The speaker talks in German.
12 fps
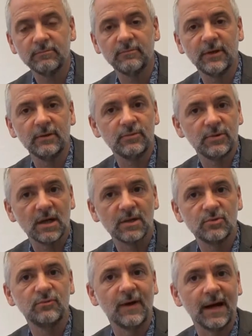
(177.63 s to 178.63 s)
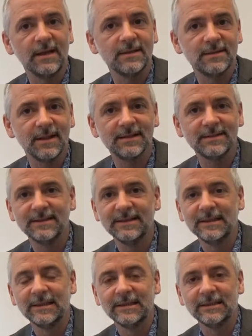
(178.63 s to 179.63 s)
wenn du sagst, du weißt das,
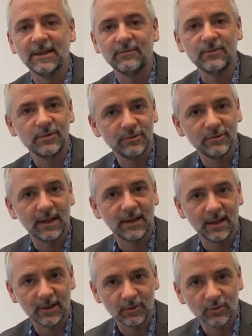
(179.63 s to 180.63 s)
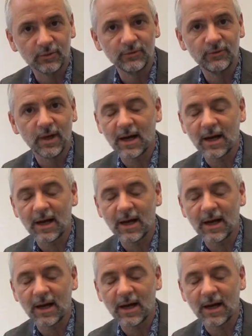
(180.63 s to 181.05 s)
dann wirst du da deinen Grund für